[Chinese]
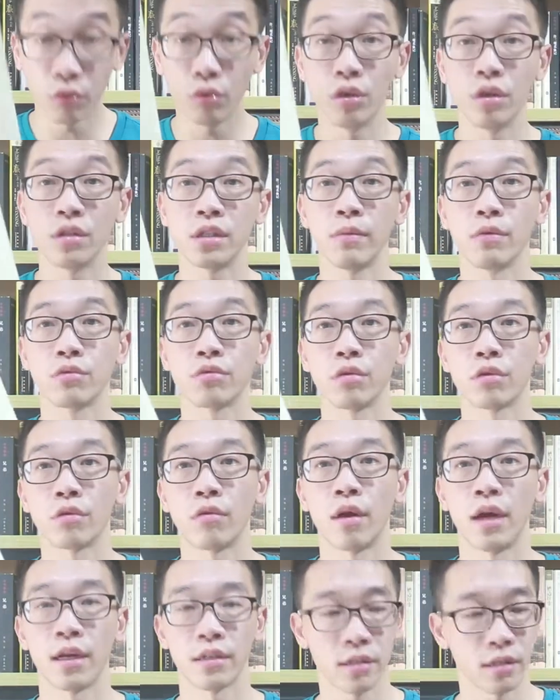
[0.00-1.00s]
对于这本书的
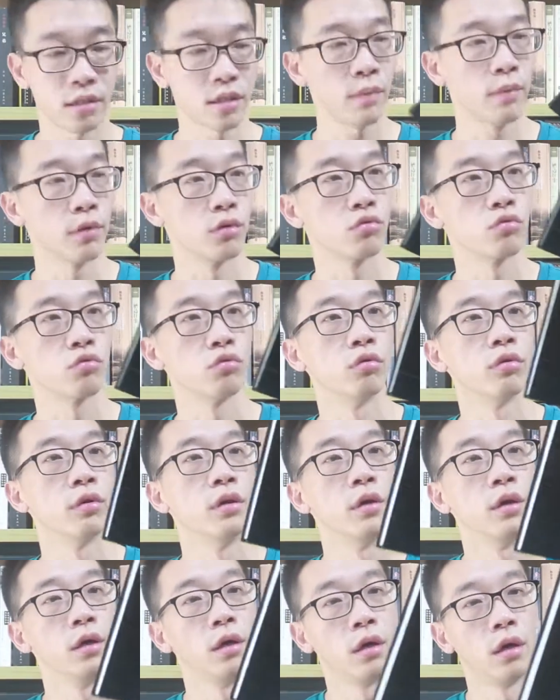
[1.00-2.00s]
话，是这本书，
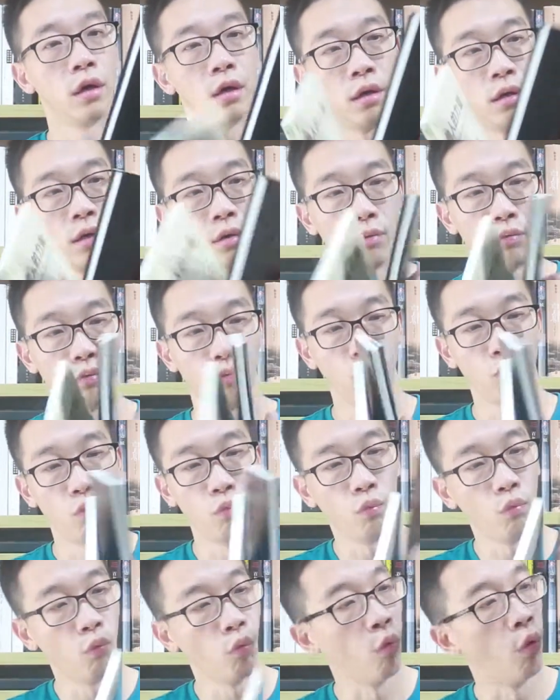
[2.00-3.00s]
呃，
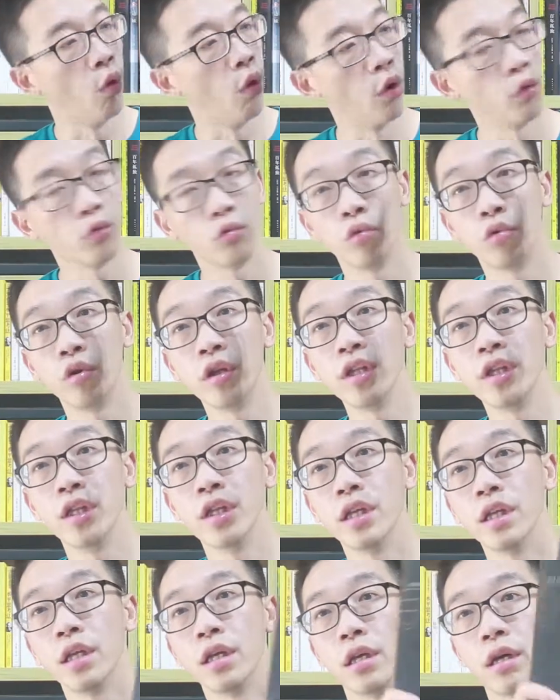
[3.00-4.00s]
我与
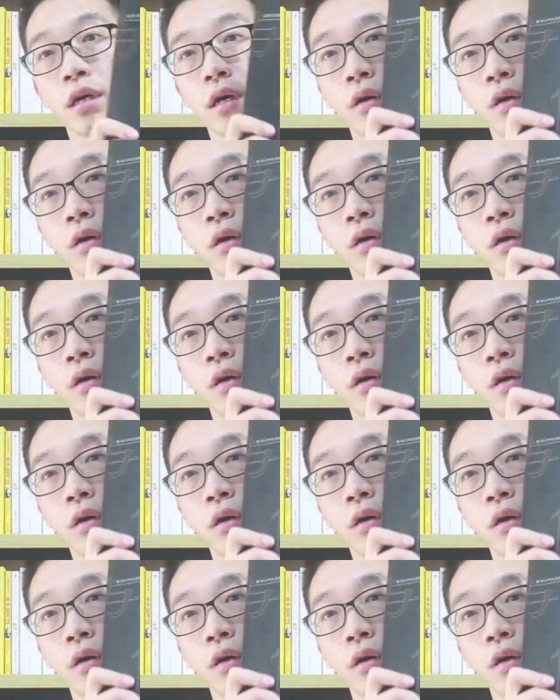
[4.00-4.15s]
你，